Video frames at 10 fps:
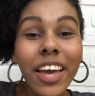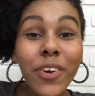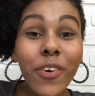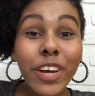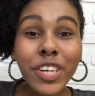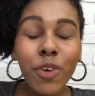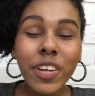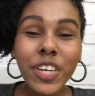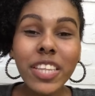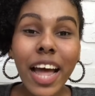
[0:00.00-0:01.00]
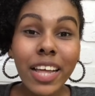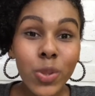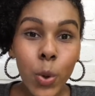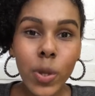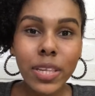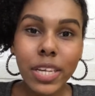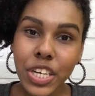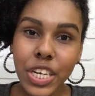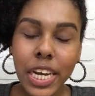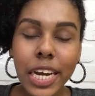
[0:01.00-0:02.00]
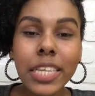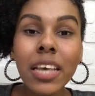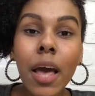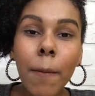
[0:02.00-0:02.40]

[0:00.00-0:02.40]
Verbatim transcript: E hoje eu vim te dar 12 dicas